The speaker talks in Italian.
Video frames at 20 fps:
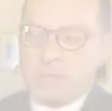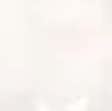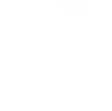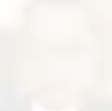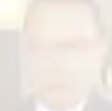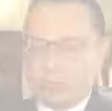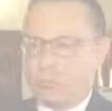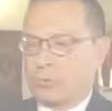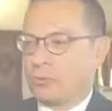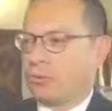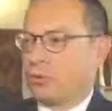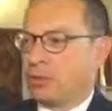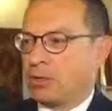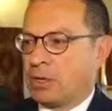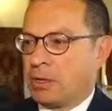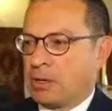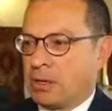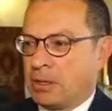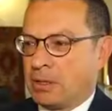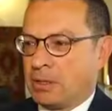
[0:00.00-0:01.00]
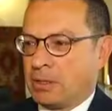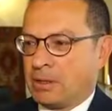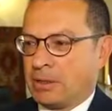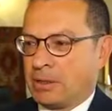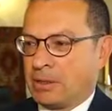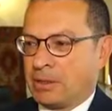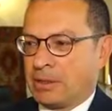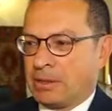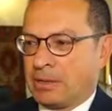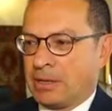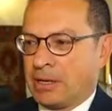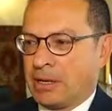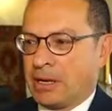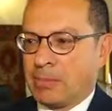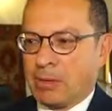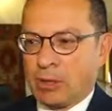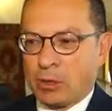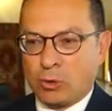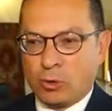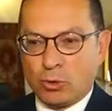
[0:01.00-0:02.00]
L'altro eh,
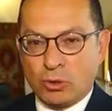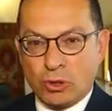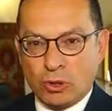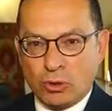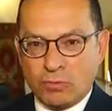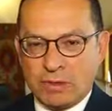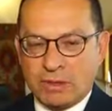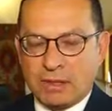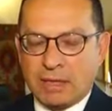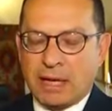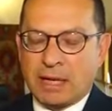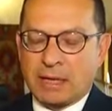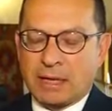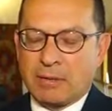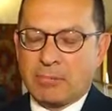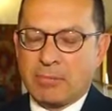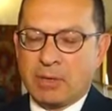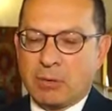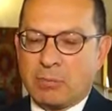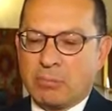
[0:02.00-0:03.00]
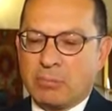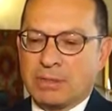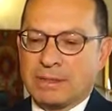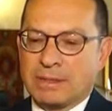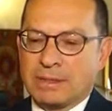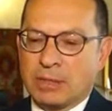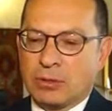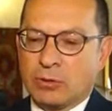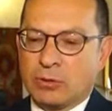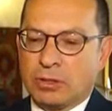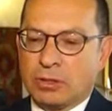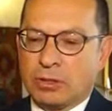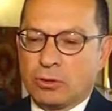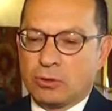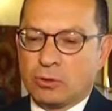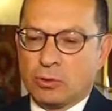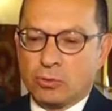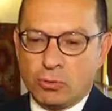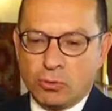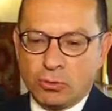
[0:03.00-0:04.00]
elemento di novità che abbiamo pensato di
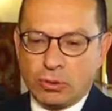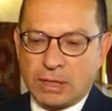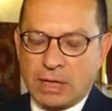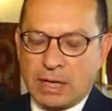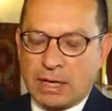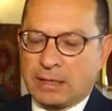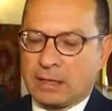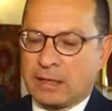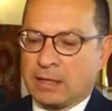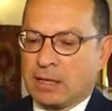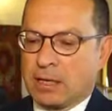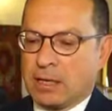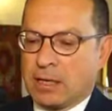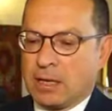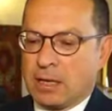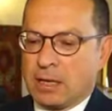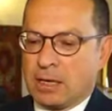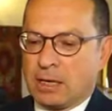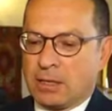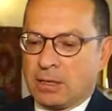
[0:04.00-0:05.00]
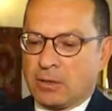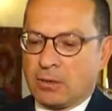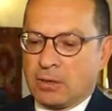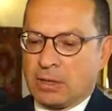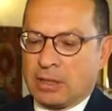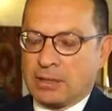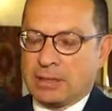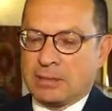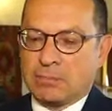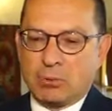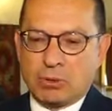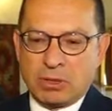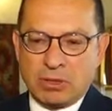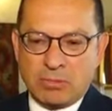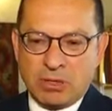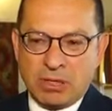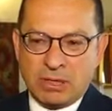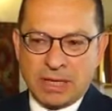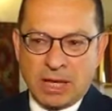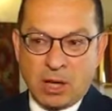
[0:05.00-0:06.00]
introdurre anche eh, con la
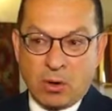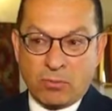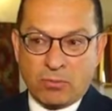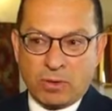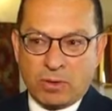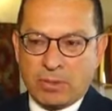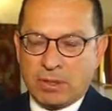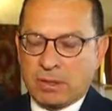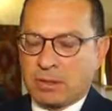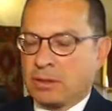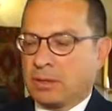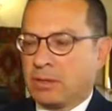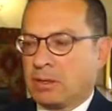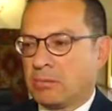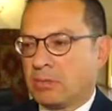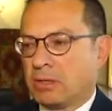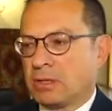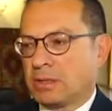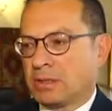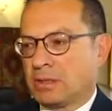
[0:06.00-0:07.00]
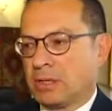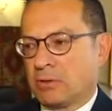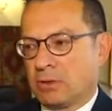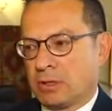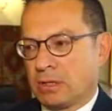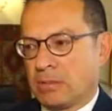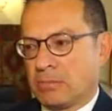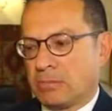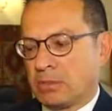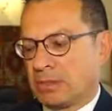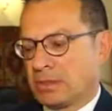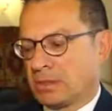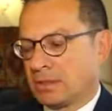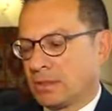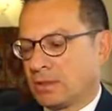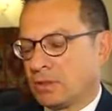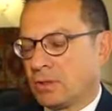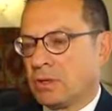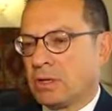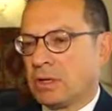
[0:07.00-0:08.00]
disponibilità ovviamente del Ministero
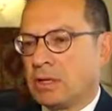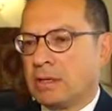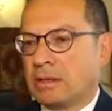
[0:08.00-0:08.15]
dell'Amministrazione